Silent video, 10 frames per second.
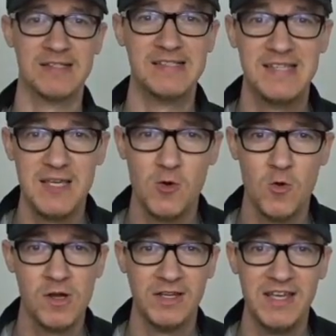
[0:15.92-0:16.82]

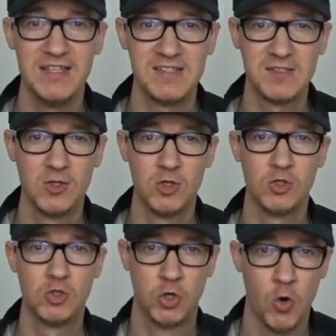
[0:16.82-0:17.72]
SEO ist
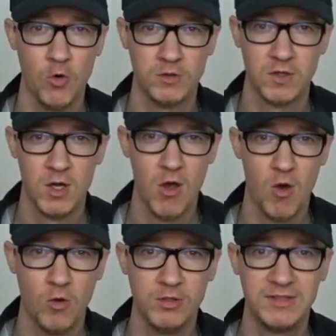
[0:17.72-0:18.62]
tot.
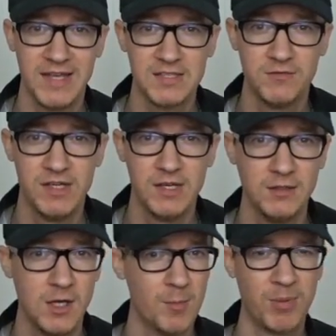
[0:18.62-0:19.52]
Und
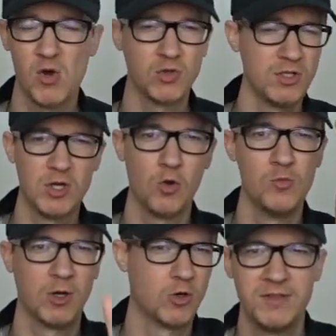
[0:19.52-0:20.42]
deswegen braucht ihr euch auch
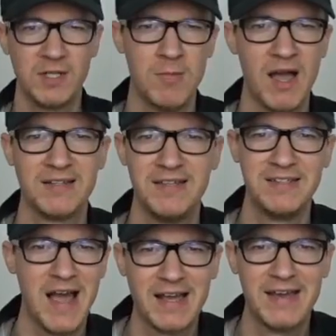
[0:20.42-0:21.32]
über Content
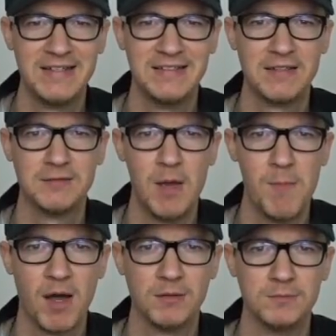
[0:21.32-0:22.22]
Marketing gar keine Gedanken mehr
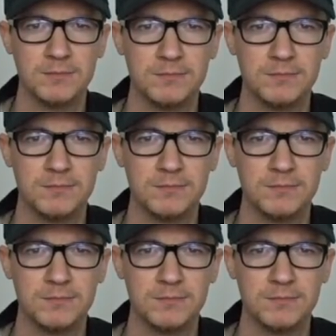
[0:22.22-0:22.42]
machen.